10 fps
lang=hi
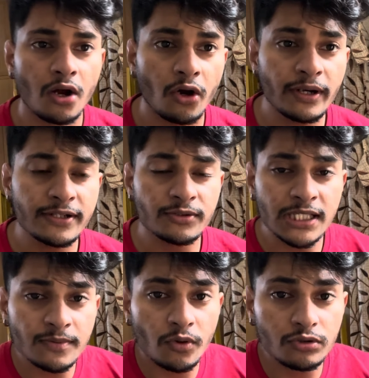और गाइज
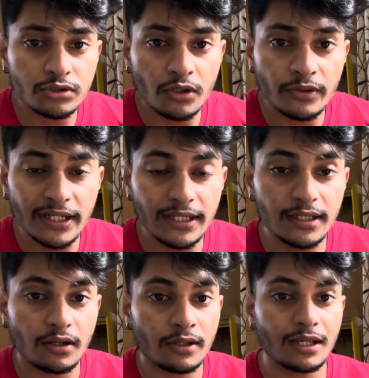में हो चुका हूँ
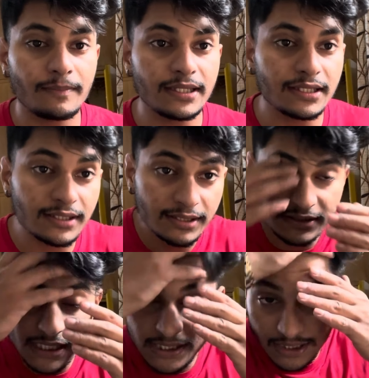रेडी और अभी
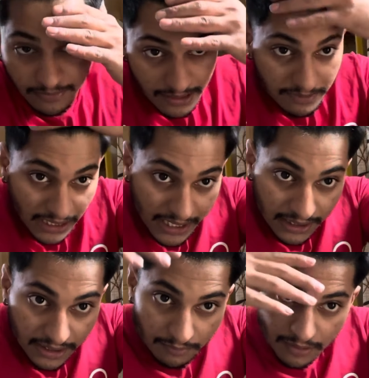जैसे कि मैंने बताया
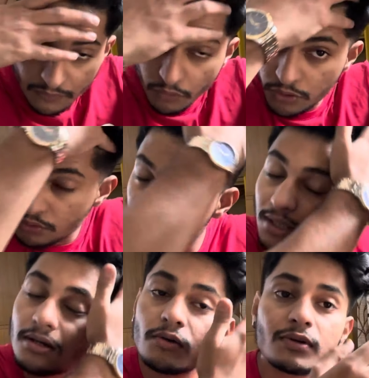था कि मैं वो यूज़
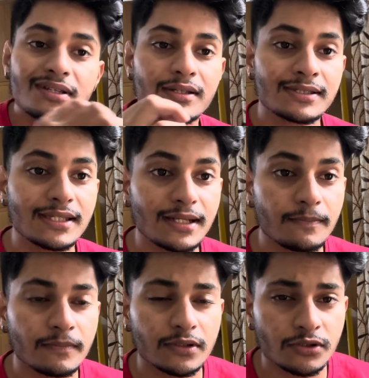कर रहा हूँ सीरम
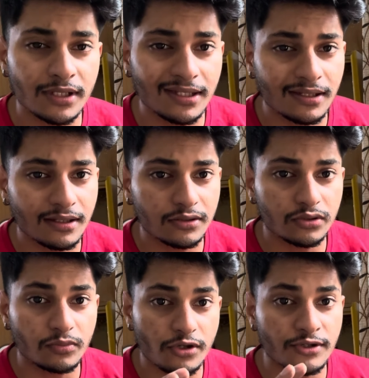सॉरी
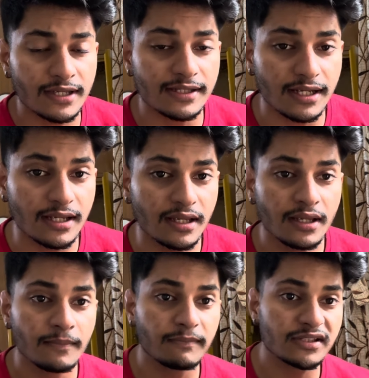जो मॉइस्चराइज़र है
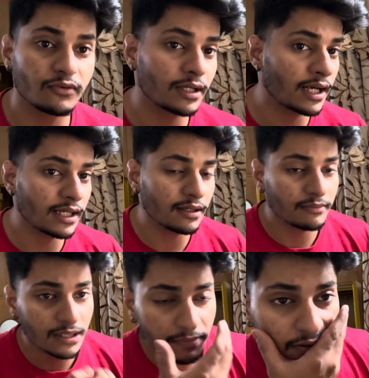बस वो लगाना है
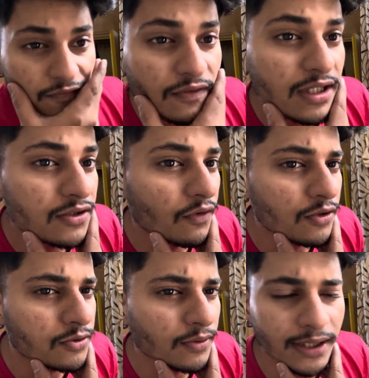मैंने अपना फेस
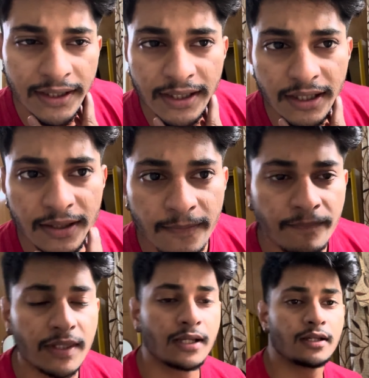वॉश तो कर लिया है
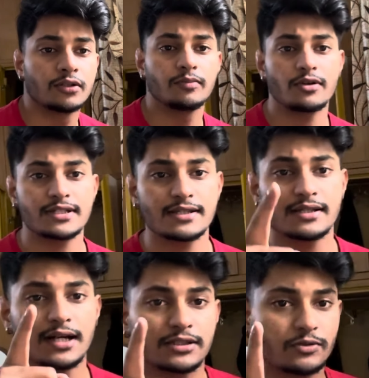तो मॉइस्चराइज़र
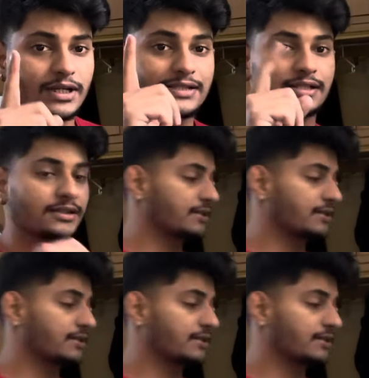लगाता हूँ एंड चलते